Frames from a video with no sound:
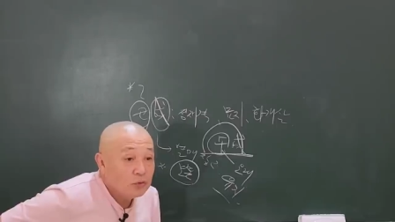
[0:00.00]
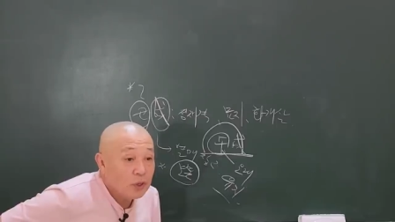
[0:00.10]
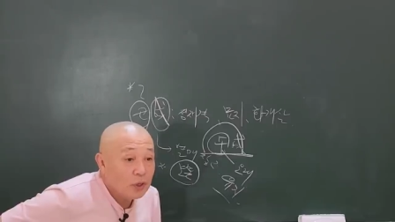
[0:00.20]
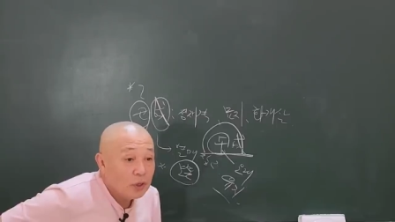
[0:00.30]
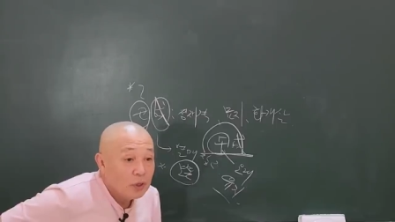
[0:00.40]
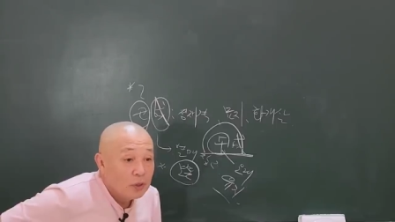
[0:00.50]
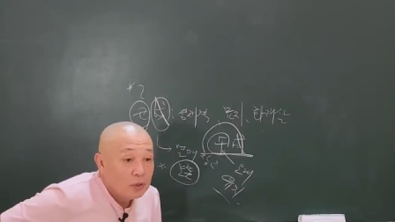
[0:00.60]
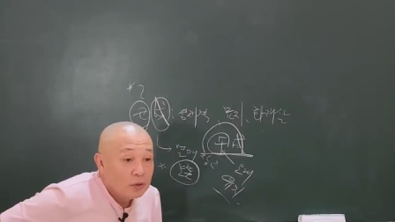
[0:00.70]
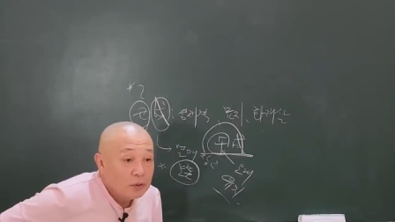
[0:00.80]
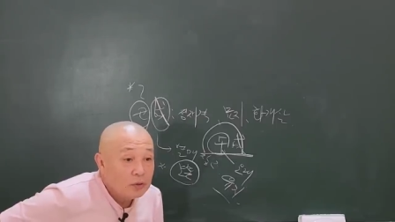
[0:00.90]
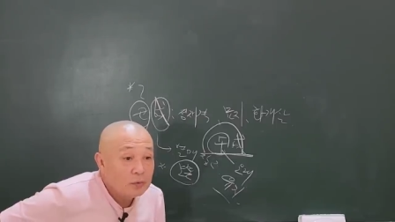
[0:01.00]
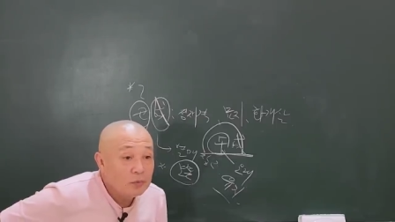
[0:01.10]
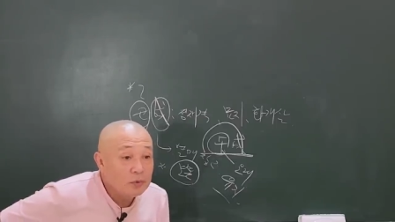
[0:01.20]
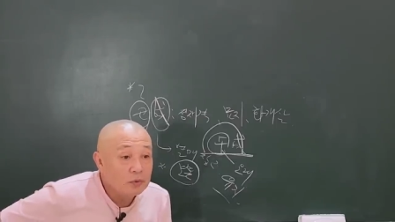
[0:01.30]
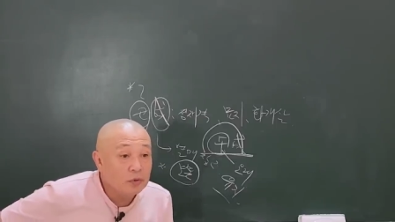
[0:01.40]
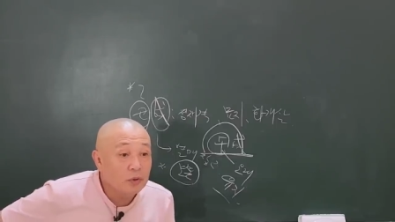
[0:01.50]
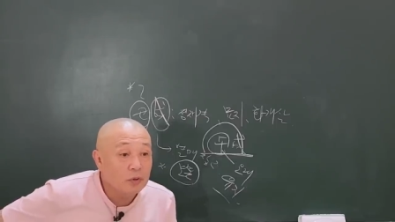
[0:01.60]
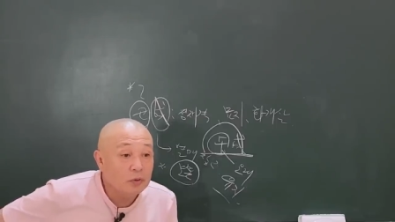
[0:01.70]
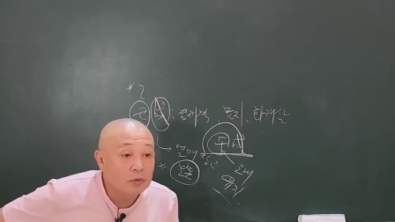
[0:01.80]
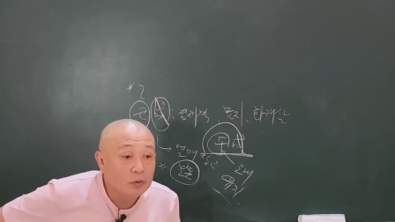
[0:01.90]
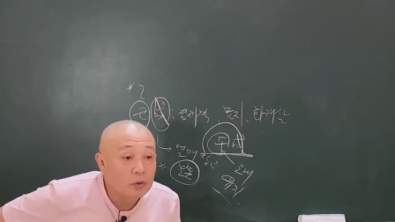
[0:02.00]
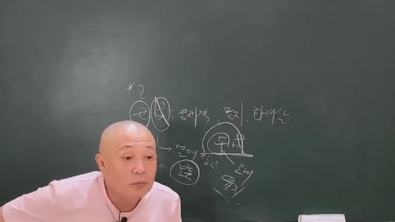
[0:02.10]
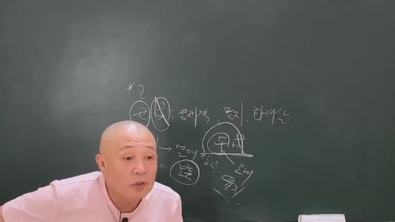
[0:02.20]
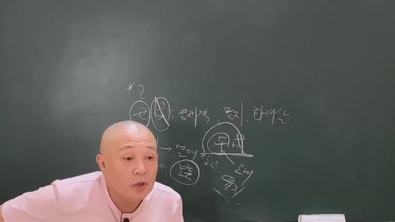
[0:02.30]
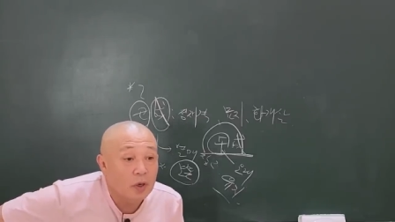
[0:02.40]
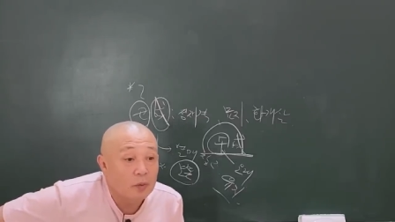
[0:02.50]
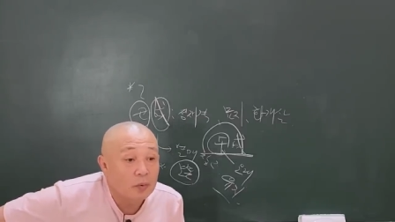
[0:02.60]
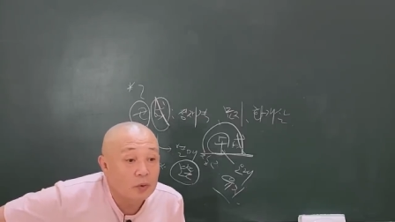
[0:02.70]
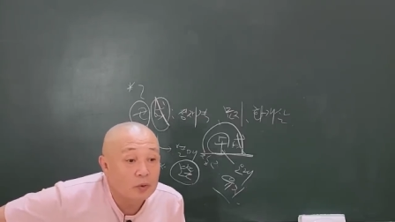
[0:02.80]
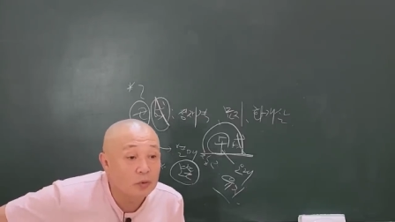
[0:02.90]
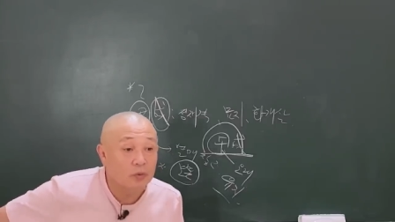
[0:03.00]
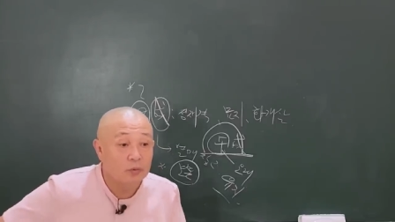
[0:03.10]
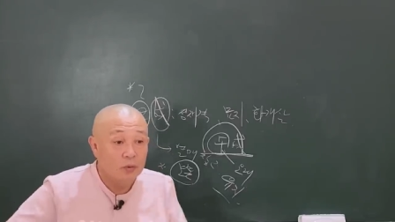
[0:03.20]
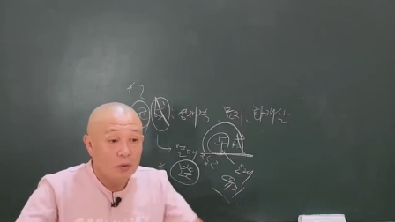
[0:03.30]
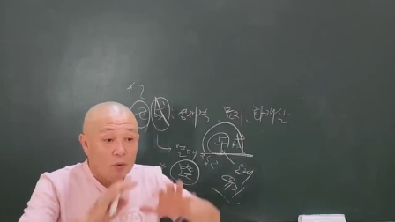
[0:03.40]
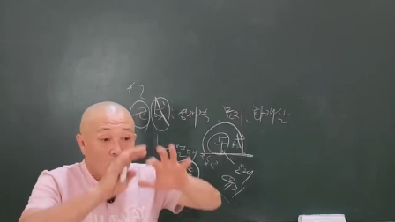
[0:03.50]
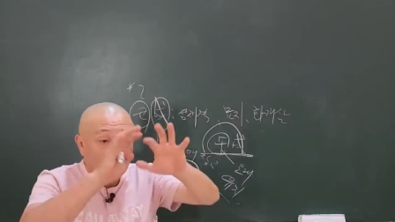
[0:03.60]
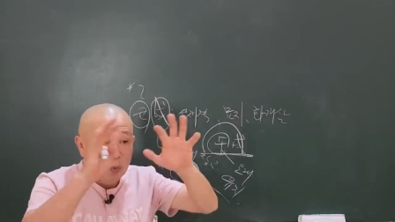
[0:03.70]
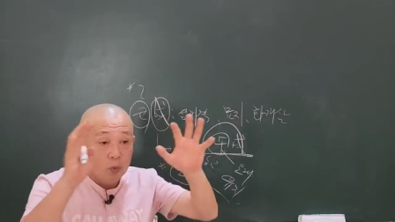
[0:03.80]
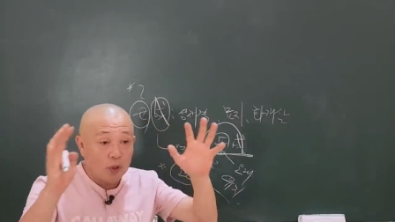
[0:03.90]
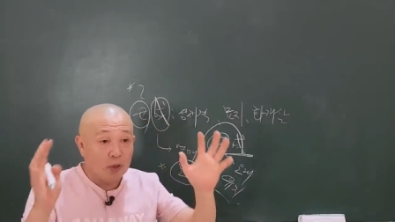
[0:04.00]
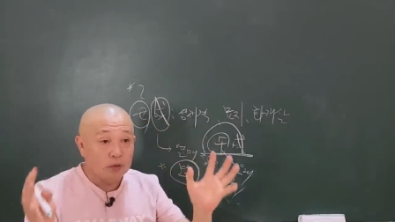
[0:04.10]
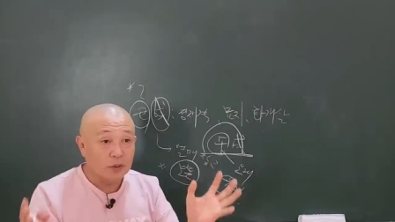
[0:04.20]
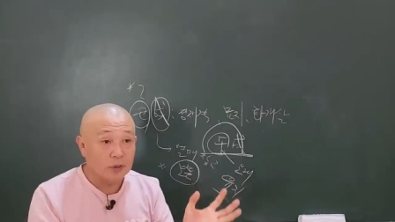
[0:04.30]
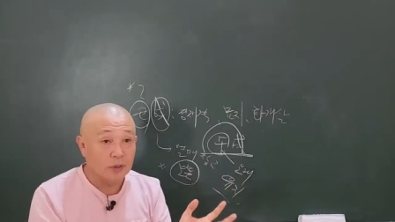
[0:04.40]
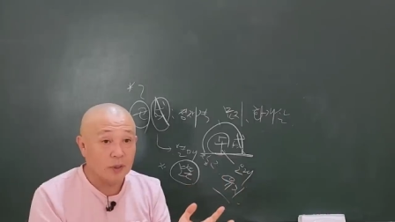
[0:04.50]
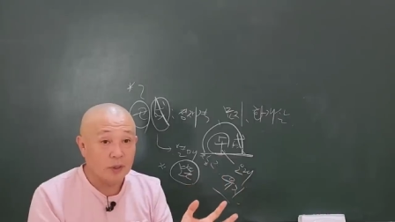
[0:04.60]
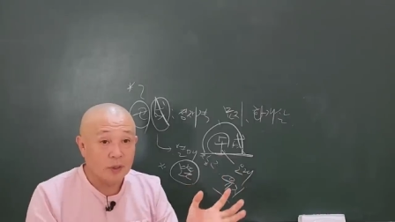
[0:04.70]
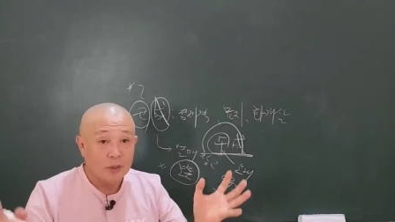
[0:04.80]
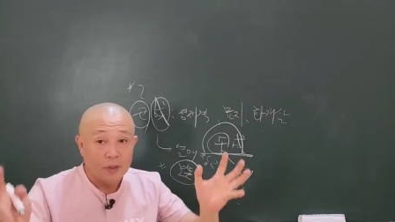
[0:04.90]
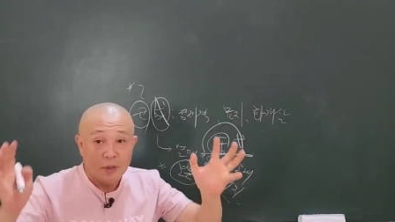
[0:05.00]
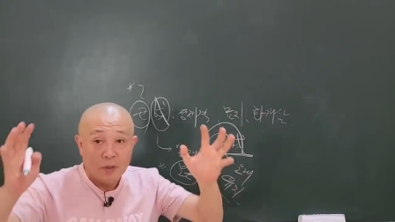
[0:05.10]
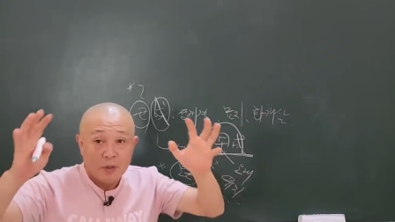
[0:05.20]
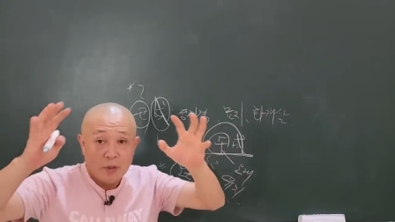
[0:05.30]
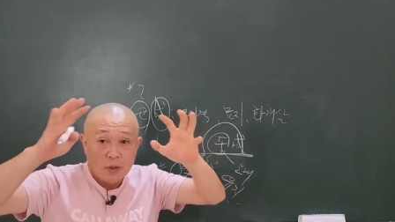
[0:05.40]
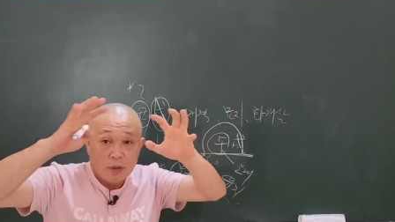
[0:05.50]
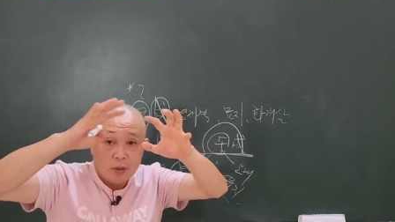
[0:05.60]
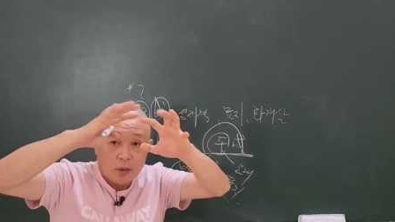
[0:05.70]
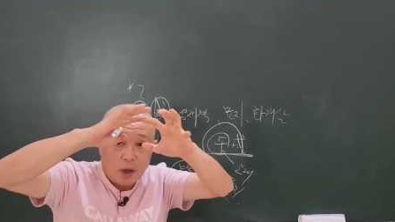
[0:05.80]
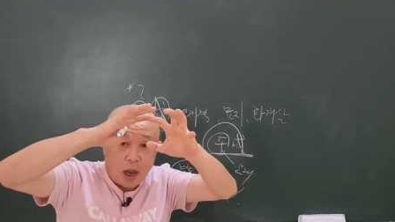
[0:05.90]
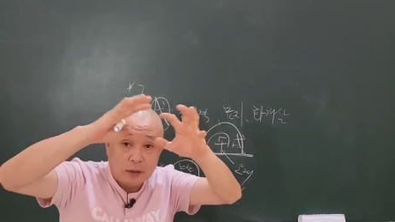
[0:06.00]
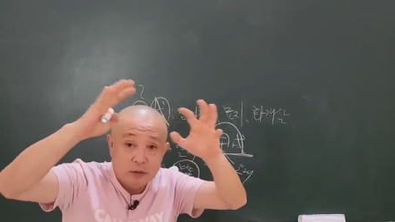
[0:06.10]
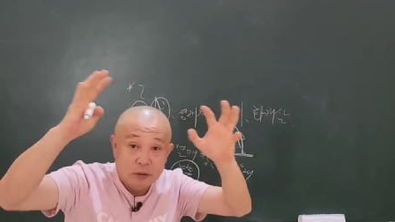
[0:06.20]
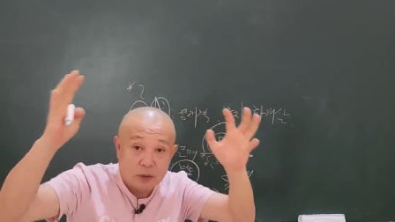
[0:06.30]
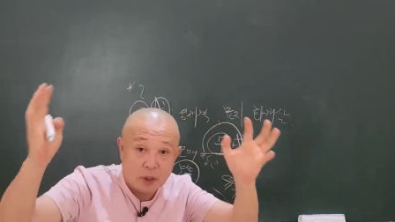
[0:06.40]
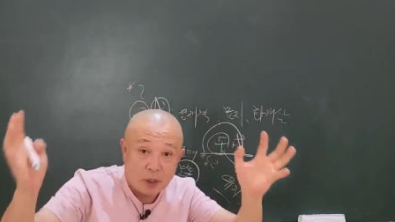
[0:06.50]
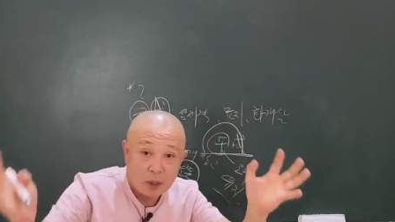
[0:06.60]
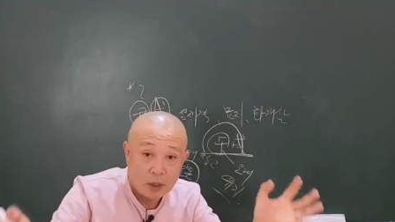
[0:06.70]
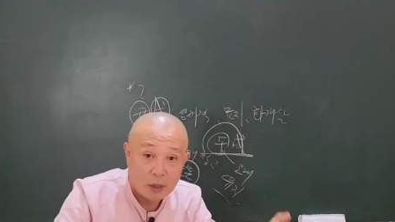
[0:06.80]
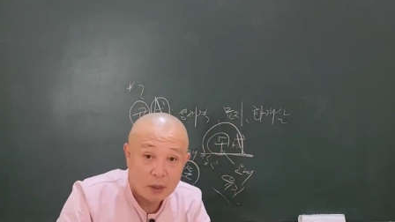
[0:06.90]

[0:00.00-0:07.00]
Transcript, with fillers: 중에 신금이 있으니까 그거 열매다 하면 그걸 오래 어떻게 돼? 안 썩게.